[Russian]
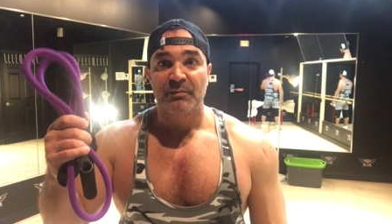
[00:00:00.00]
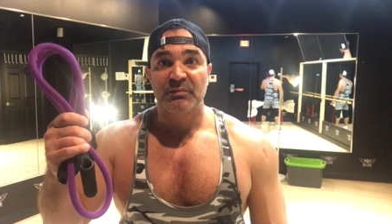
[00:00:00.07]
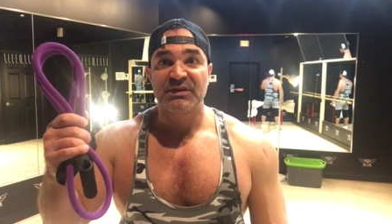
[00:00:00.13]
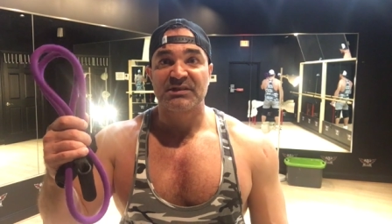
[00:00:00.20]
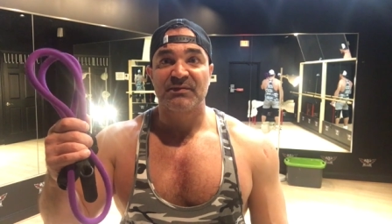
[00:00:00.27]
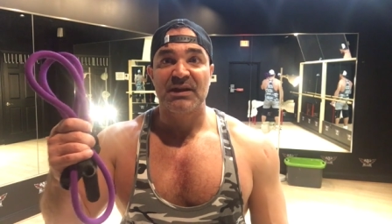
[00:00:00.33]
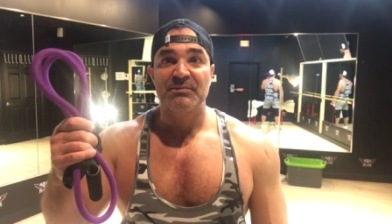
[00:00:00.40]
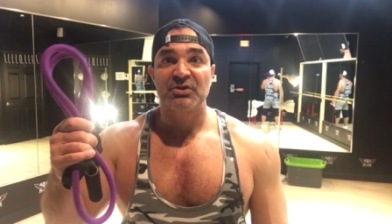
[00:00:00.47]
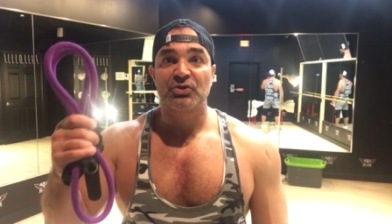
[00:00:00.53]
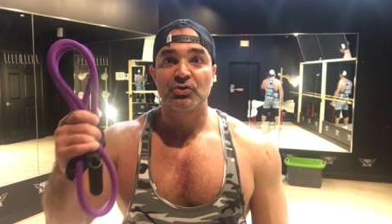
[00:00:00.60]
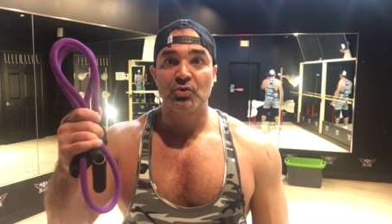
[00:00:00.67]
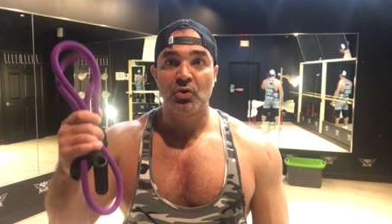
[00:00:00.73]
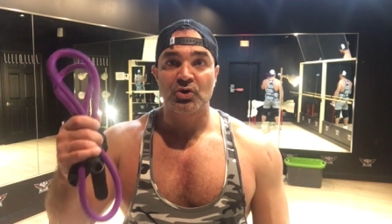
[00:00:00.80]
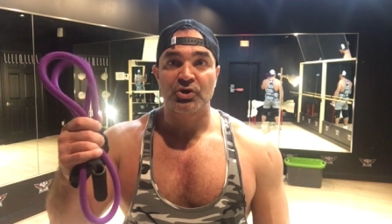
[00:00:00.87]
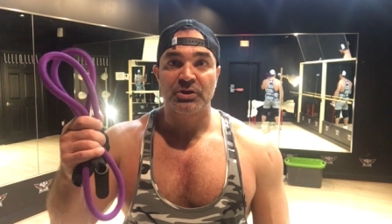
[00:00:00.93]
Мы с вами
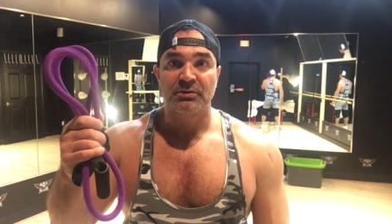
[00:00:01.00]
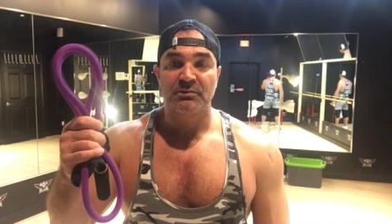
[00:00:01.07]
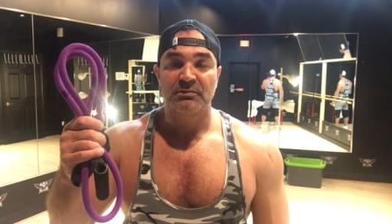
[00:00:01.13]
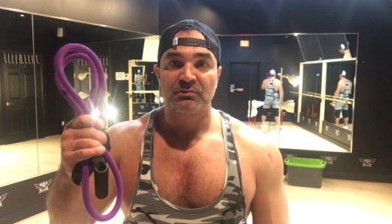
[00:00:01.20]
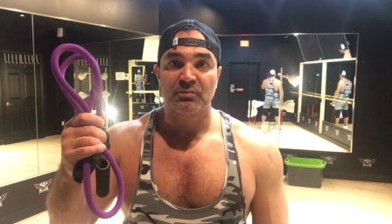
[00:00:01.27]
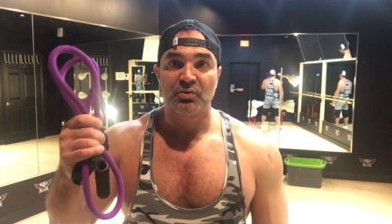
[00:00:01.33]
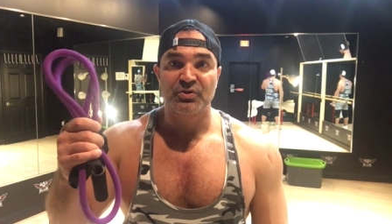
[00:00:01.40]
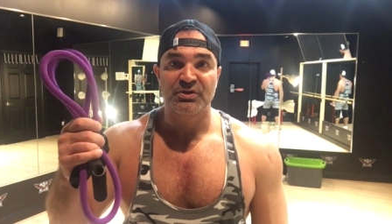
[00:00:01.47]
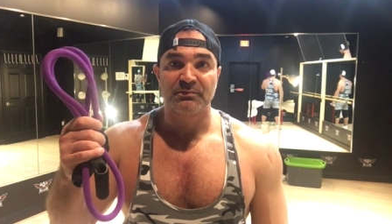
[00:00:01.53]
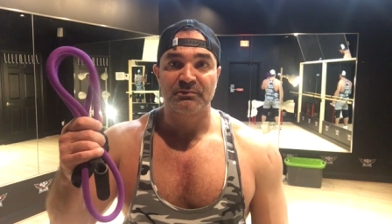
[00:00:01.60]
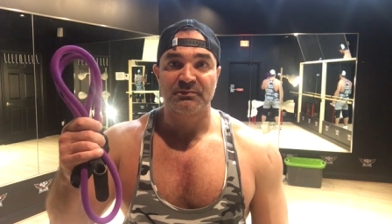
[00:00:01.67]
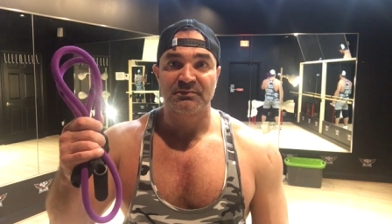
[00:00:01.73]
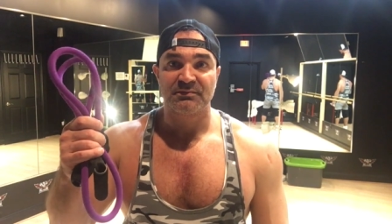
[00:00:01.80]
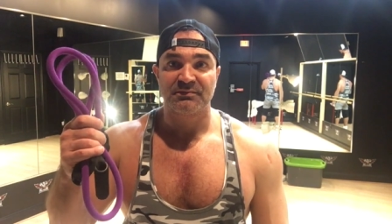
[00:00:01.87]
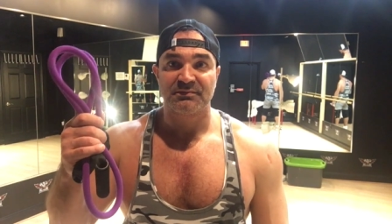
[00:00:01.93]
тоже
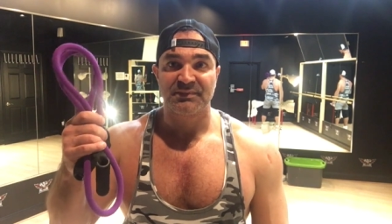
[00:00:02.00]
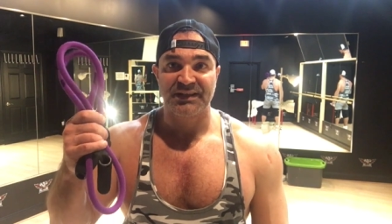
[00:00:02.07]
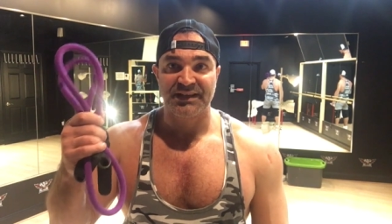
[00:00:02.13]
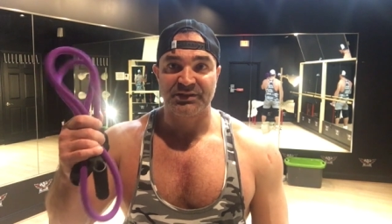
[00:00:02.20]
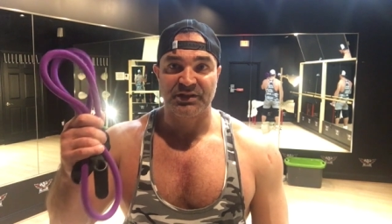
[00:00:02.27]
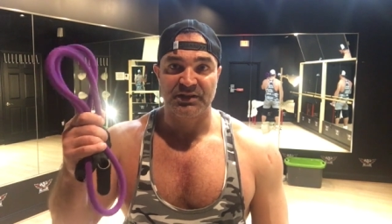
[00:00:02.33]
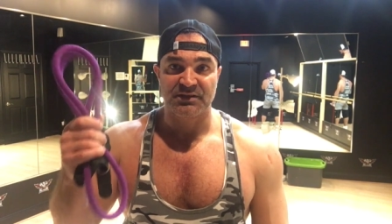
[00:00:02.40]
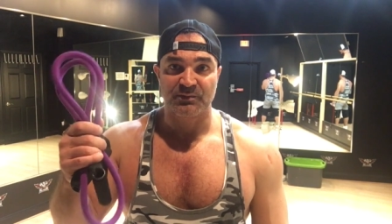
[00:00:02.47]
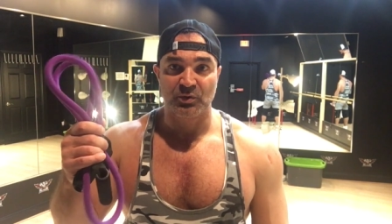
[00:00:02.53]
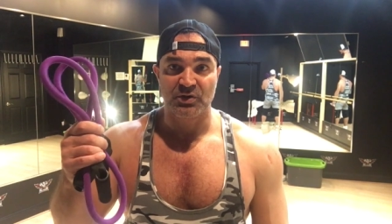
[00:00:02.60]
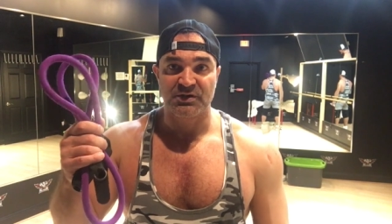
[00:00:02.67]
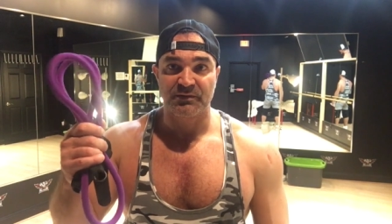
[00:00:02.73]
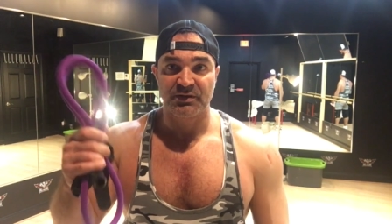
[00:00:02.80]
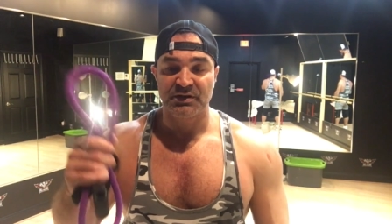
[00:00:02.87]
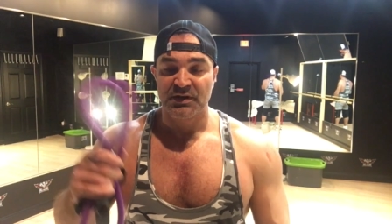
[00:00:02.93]
будем это
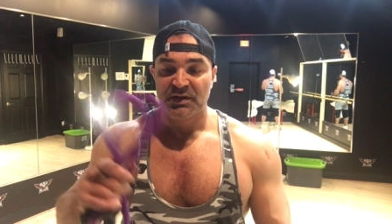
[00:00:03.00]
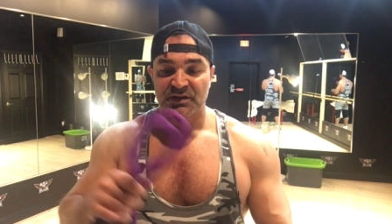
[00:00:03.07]
использовать.